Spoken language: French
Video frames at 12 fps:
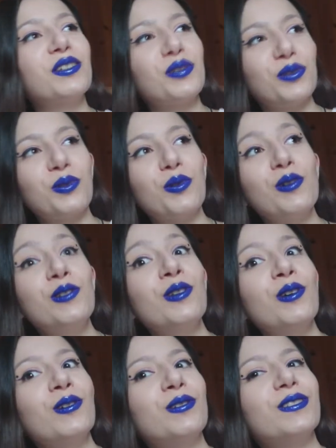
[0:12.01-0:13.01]
ce haul
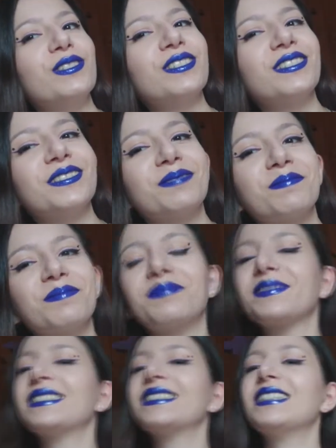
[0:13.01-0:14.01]
nose.
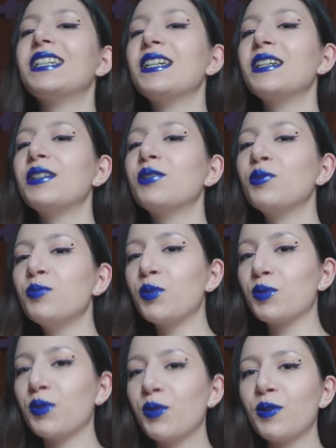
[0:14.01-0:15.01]
Donc
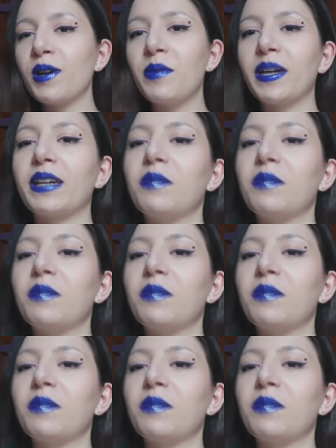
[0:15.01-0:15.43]
pour ceux qui n'auraient pas